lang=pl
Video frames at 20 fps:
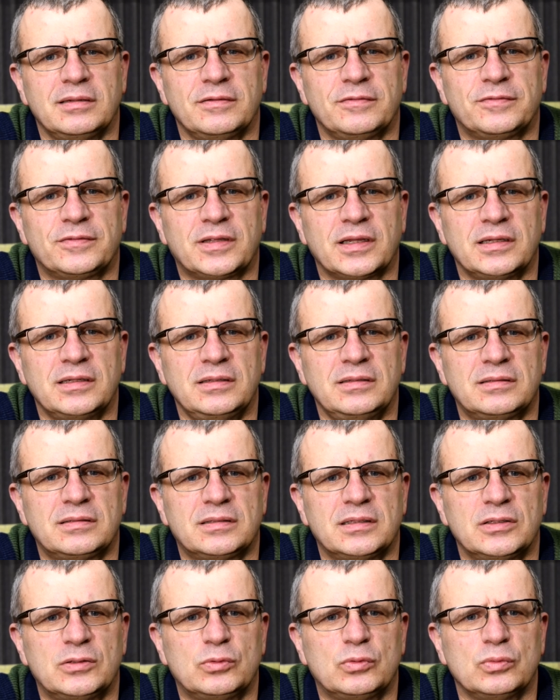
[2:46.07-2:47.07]
w tej
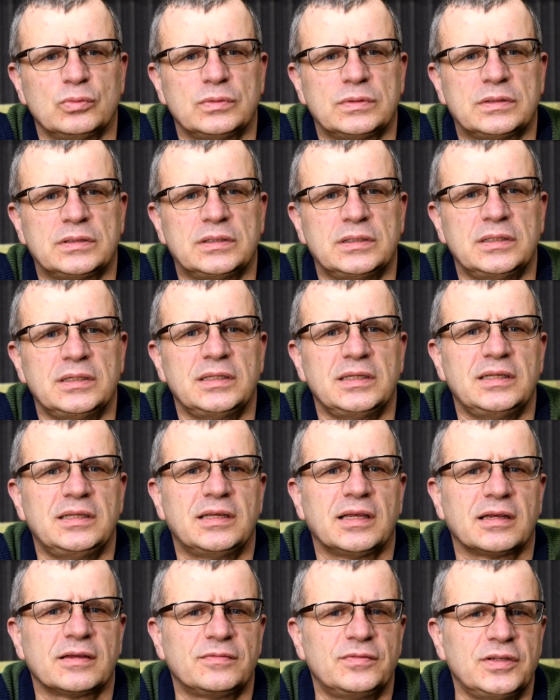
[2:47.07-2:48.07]
instytucji i
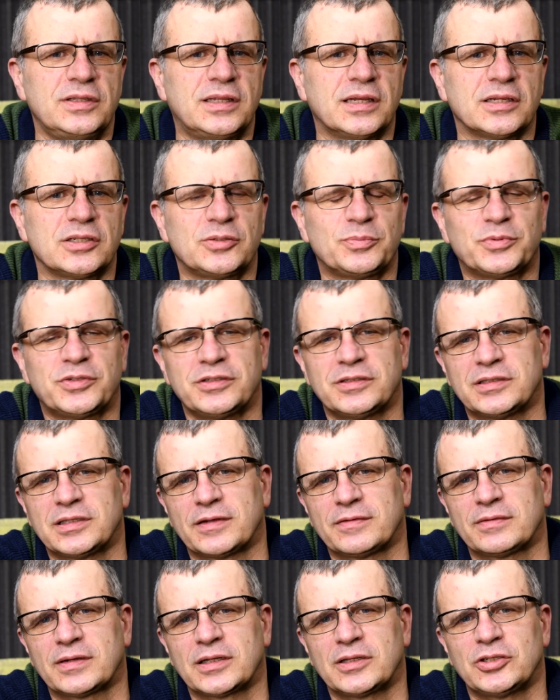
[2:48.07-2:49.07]
jak widać
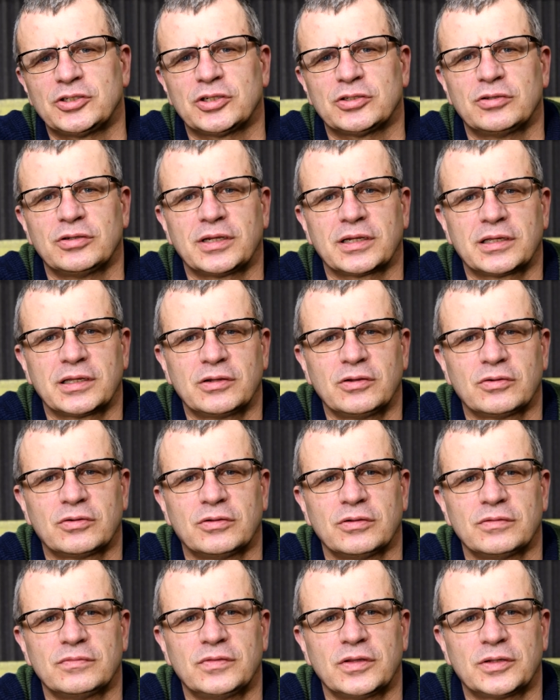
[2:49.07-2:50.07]
przyznawanie się do
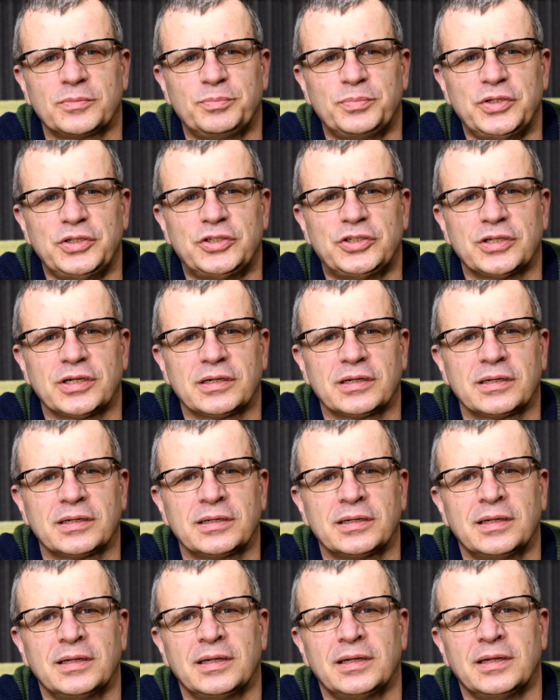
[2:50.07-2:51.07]
jakiegokolwiek picia